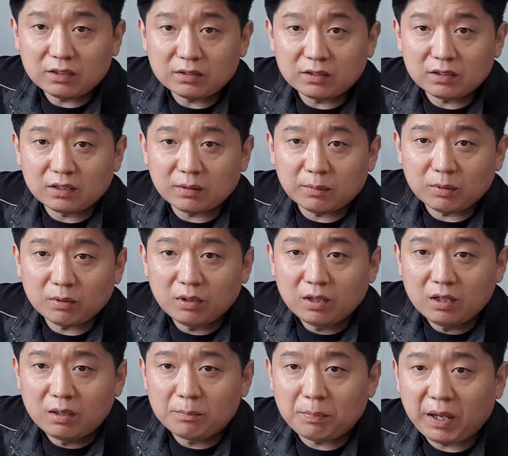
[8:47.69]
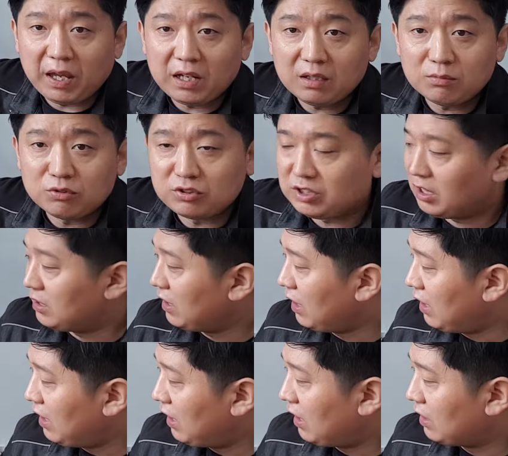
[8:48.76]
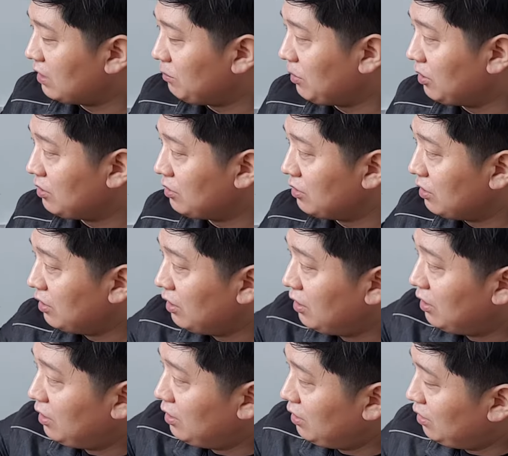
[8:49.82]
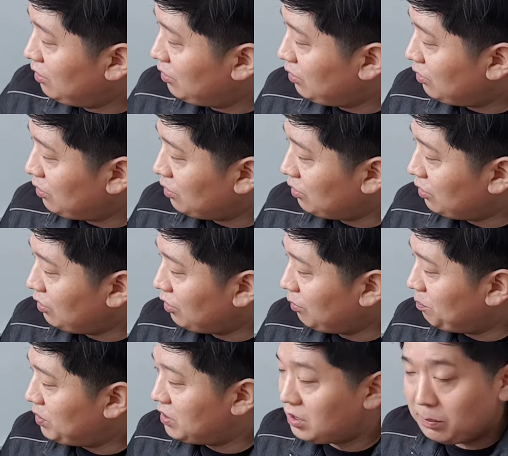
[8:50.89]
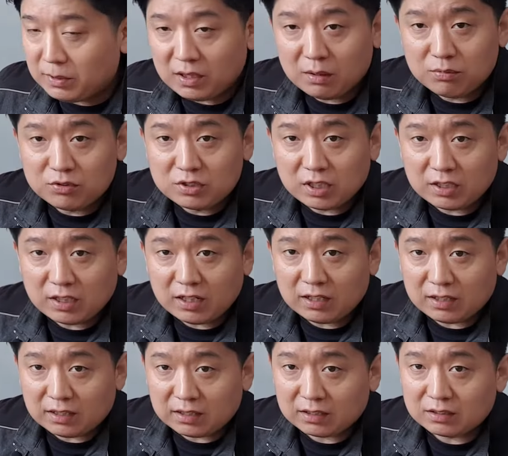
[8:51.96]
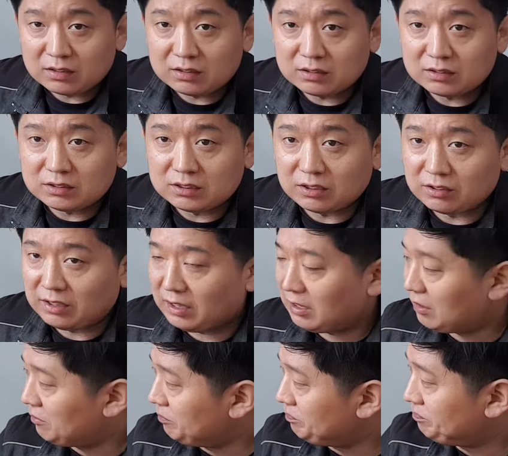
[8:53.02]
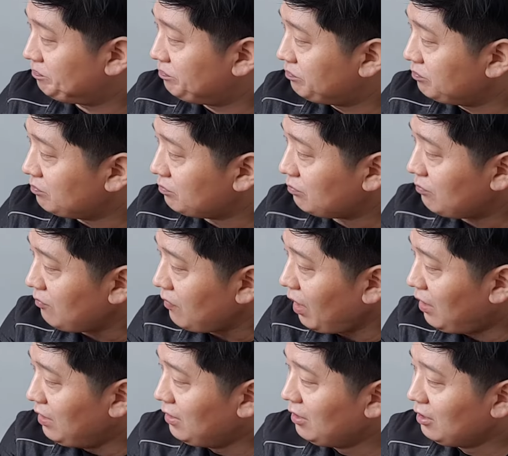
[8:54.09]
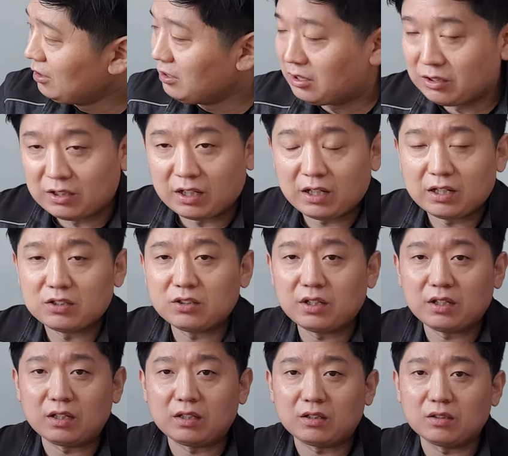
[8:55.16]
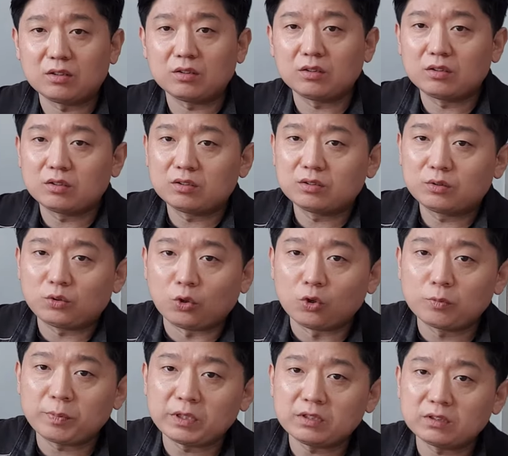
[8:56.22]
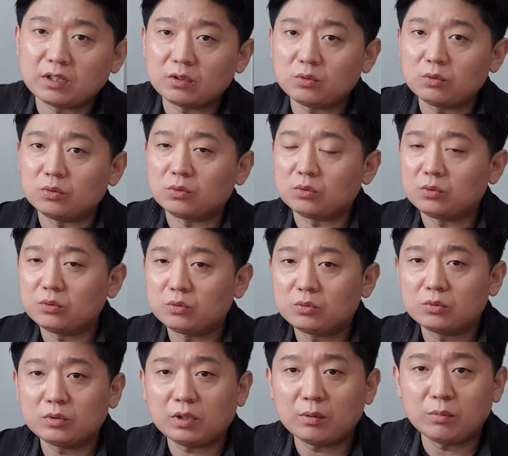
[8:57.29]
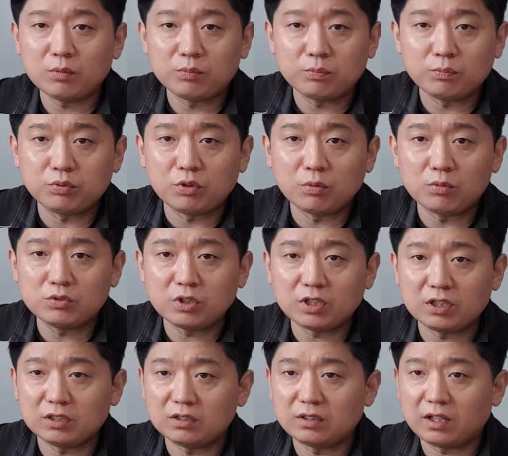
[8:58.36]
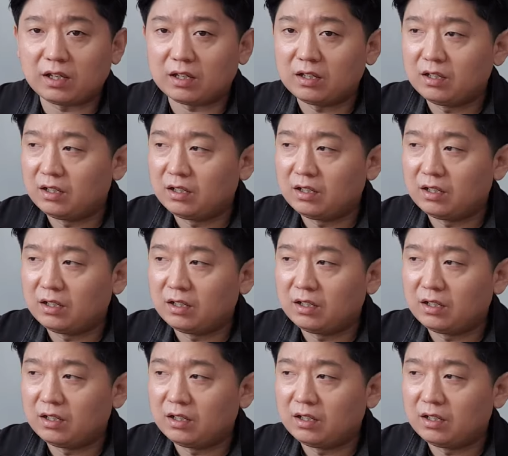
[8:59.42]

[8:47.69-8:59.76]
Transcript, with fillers: 근데 이게 뭐 팬이 문제냐 아니면은 이, 이거 PCB가 문제냐 그건데 이거 내가 예전에 교육받을 때도 한번 물어본 적이 있는데